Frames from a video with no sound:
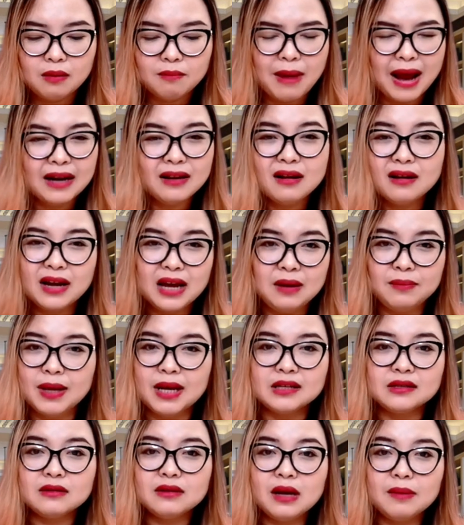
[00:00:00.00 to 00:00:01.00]
bản thân em ngày
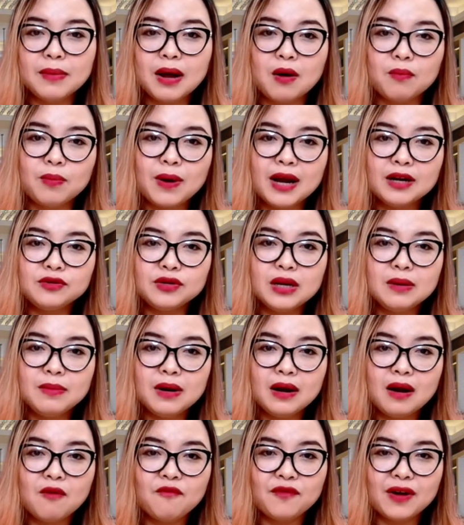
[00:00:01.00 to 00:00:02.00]
xưa em học livestream
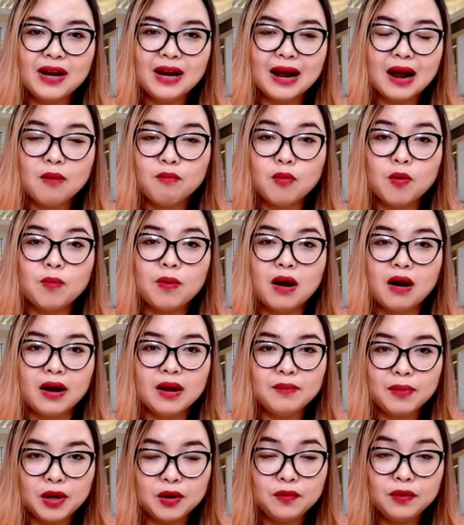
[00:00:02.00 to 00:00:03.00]
á không phải là học một lần
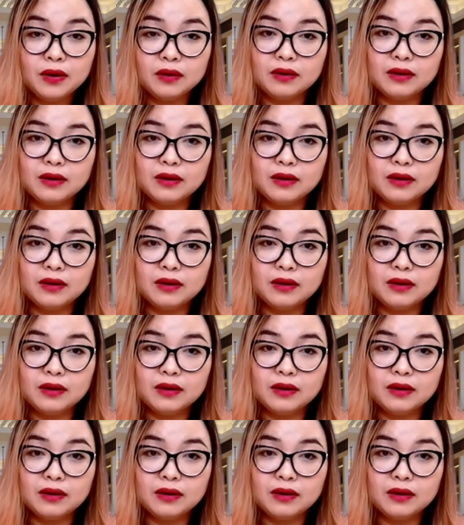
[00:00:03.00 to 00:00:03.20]
em hiểu